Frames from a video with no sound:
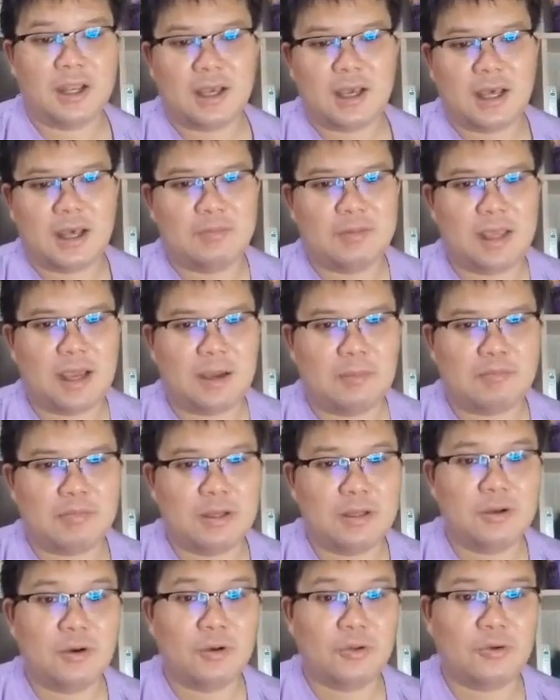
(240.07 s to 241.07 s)
นะครับ จากป
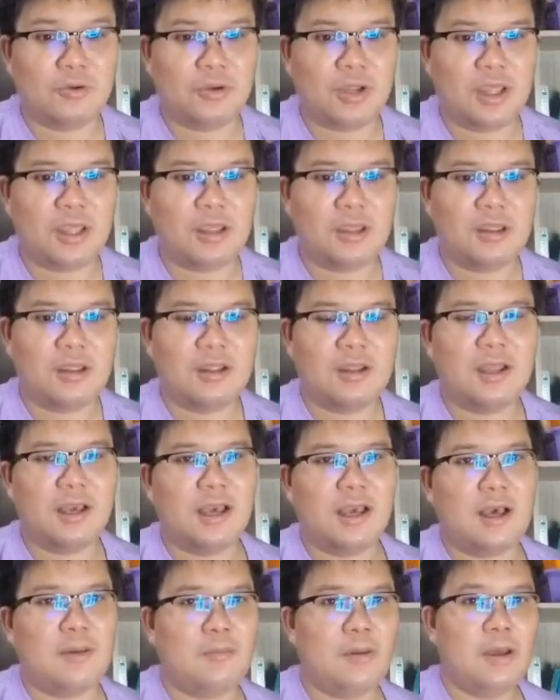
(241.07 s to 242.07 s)
ระโยคตรงนี้นะ
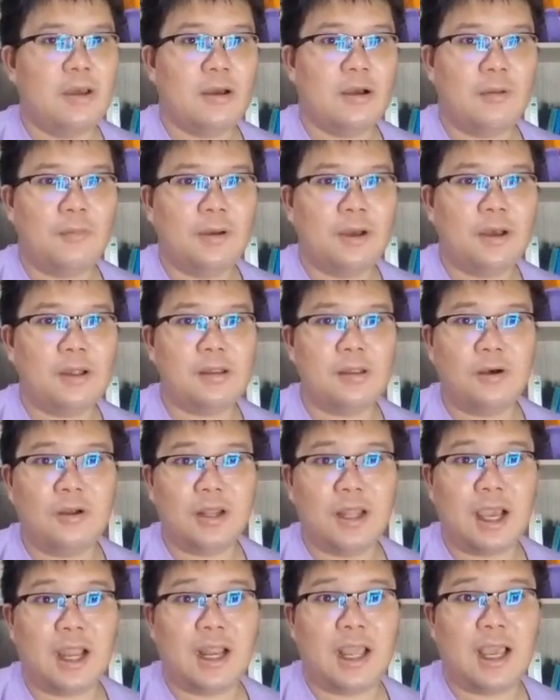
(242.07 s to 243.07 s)
ครับ ก็เพื่อลด
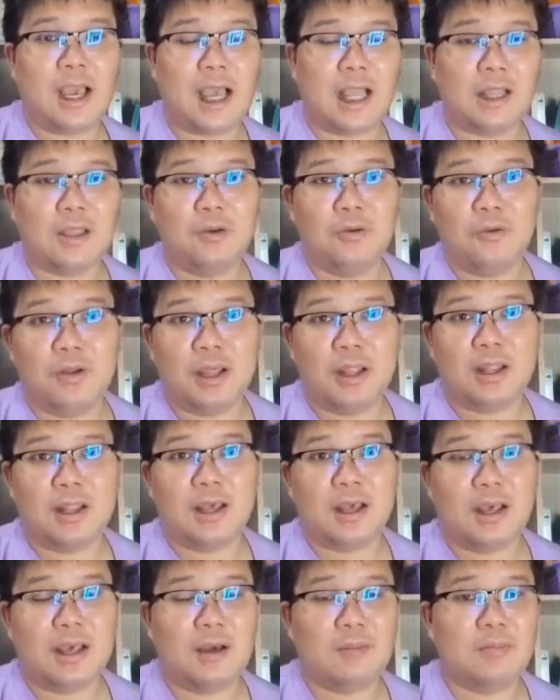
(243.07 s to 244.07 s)
การขาดทุน
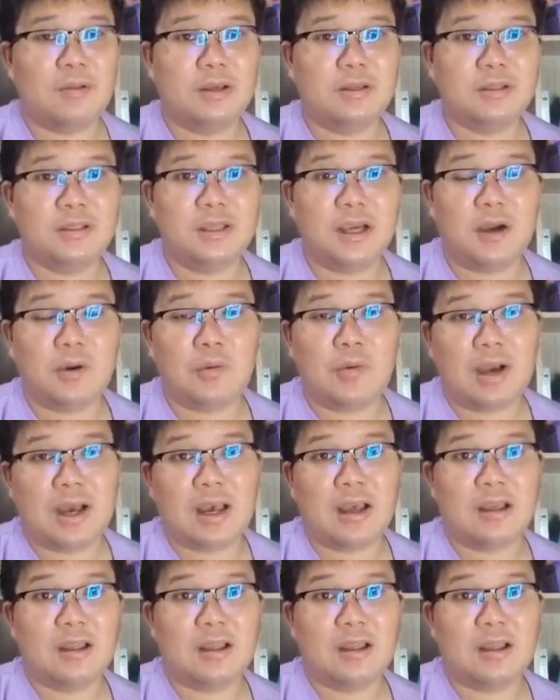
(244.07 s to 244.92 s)
นะครับ เนื่องจากว่า